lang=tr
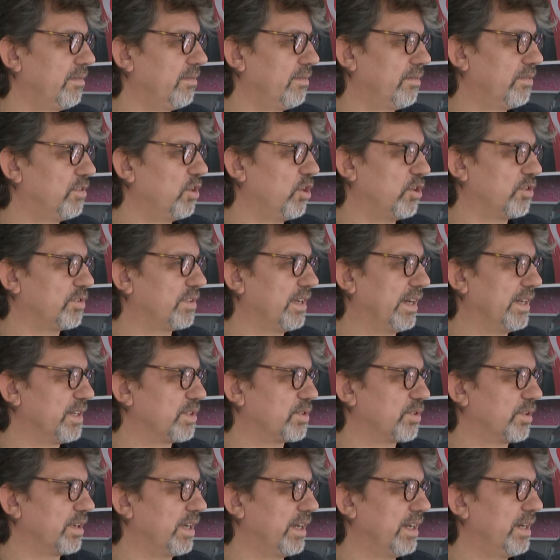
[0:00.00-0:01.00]
4 ay
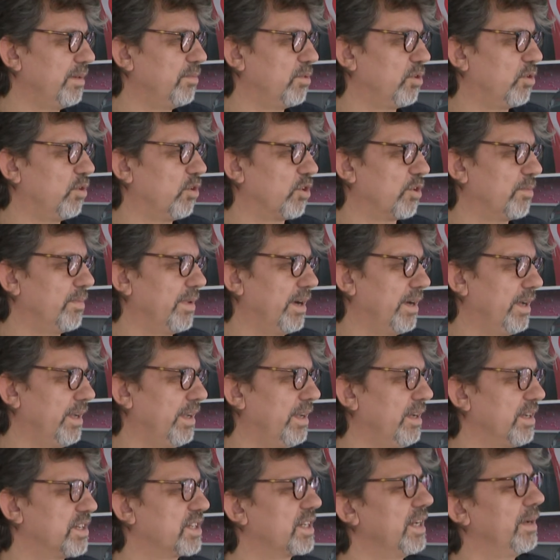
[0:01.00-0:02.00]
süreyle bu koruma
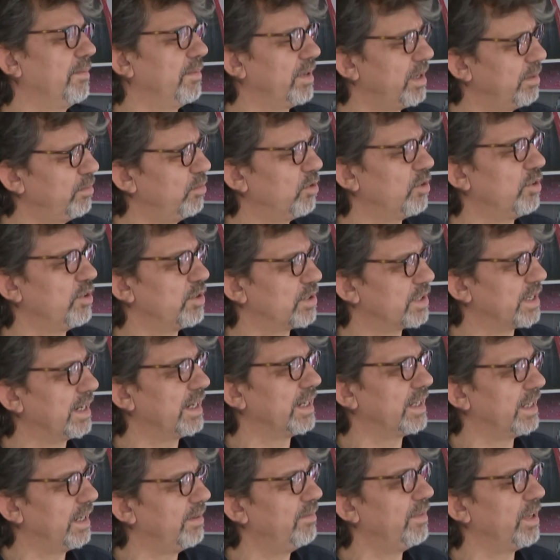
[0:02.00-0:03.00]
Minimum. işlemini bunun Korumayı.
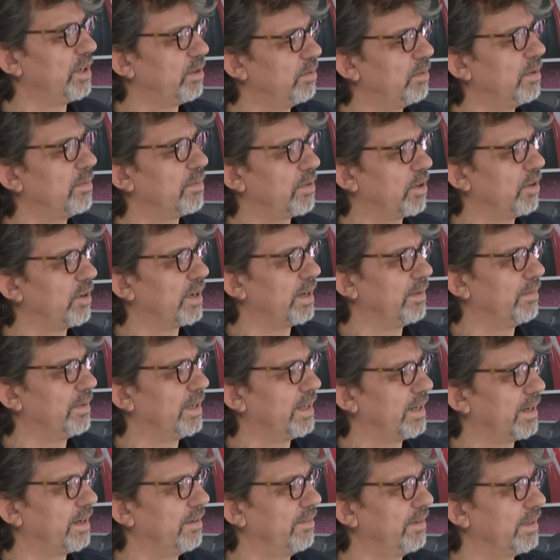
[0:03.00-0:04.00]
üzerinde minimum
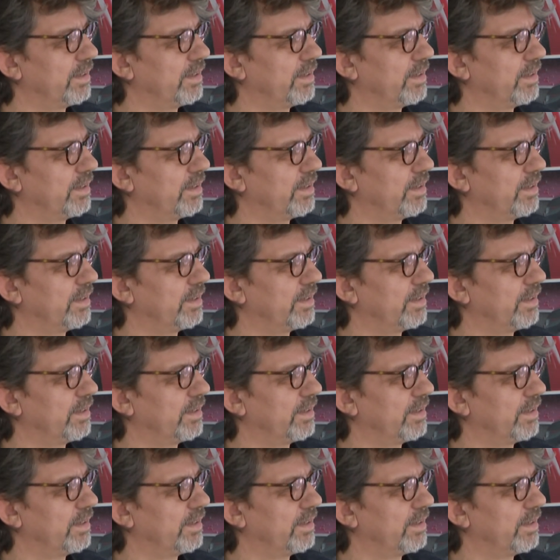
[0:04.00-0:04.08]
görebilir evet.